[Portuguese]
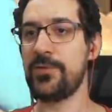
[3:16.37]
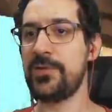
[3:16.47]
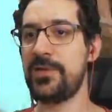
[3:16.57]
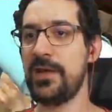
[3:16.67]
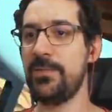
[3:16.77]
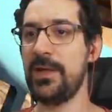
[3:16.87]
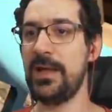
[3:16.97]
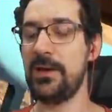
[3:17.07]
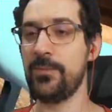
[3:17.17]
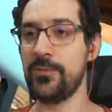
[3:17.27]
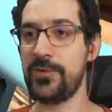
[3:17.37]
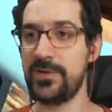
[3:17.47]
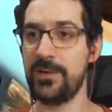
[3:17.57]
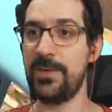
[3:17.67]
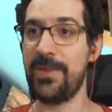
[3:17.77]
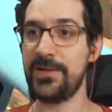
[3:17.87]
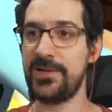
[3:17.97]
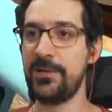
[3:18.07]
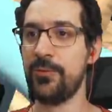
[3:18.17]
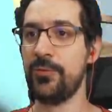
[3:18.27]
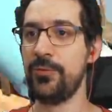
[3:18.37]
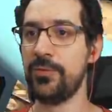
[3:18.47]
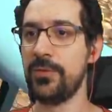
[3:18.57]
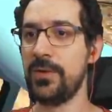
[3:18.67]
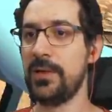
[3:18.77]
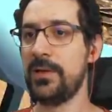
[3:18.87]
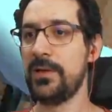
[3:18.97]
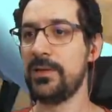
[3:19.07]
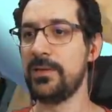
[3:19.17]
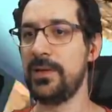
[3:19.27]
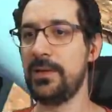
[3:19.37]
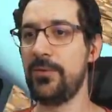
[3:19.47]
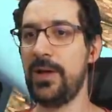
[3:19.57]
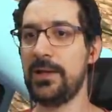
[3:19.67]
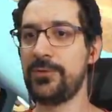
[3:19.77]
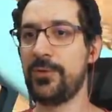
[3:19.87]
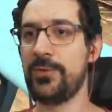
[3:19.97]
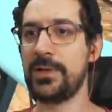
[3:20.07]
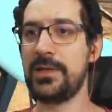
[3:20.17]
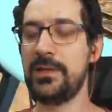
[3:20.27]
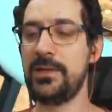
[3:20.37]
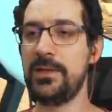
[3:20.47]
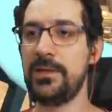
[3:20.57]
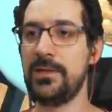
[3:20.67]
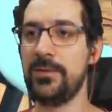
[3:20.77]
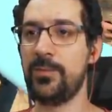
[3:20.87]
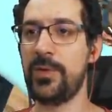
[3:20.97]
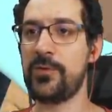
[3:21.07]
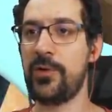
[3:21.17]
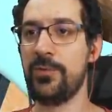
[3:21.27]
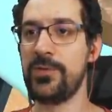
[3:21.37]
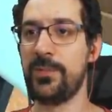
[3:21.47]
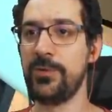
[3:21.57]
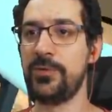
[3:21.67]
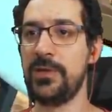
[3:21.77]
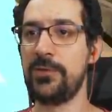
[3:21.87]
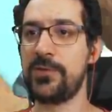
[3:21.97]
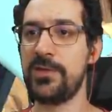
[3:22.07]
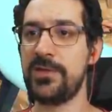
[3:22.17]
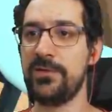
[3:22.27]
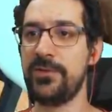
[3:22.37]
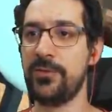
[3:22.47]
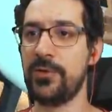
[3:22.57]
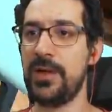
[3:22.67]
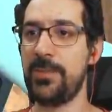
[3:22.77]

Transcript: o sistema, ele é um sistema mais seguro. Né? Não é à toa que o pessoal usa muito Linux em servidor. É